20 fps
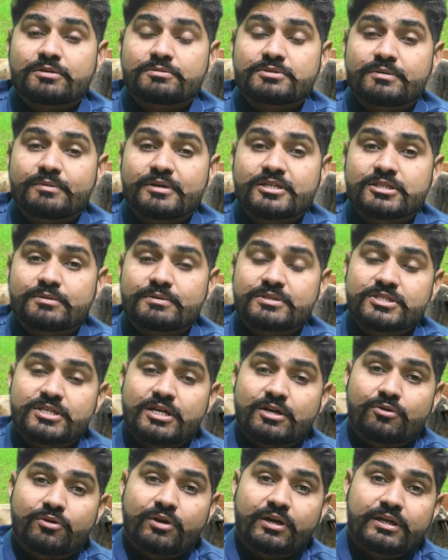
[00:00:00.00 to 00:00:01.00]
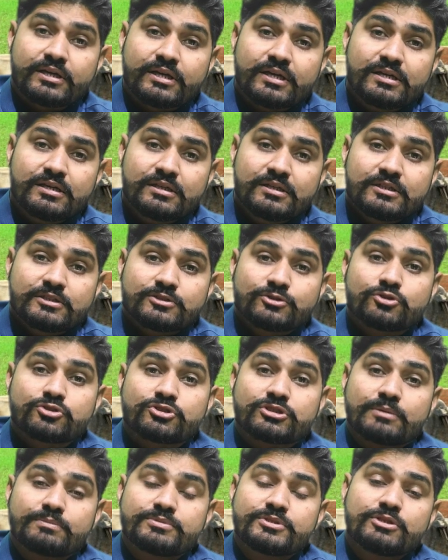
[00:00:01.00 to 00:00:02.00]
लिए सबसे बड़ी समस्या हो रही है जो
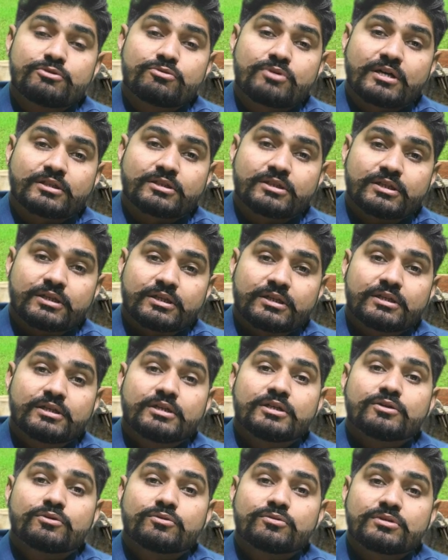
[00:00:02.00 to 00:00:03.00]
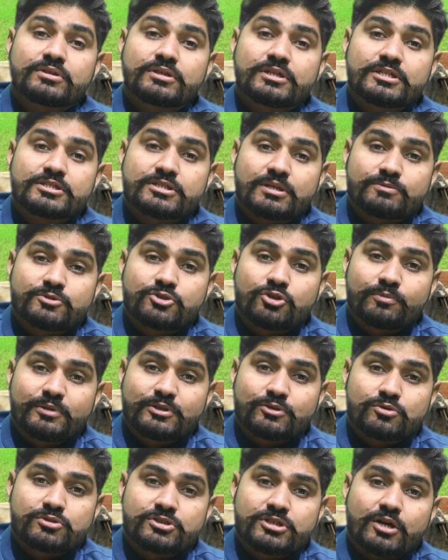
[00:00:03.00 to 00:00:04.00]
सब्ज़ी उगाते हैं उनकी सब्जियों
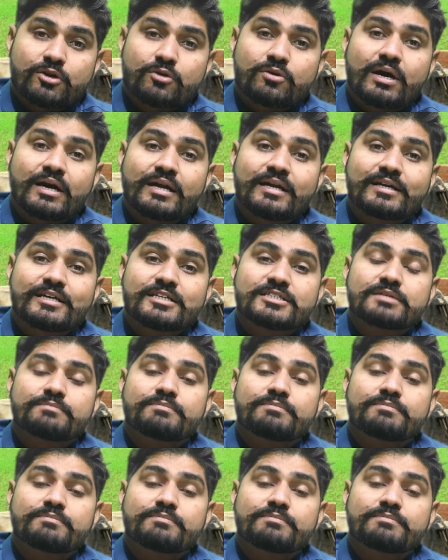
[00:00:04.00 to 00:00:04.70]
में झुलसा रोग आने की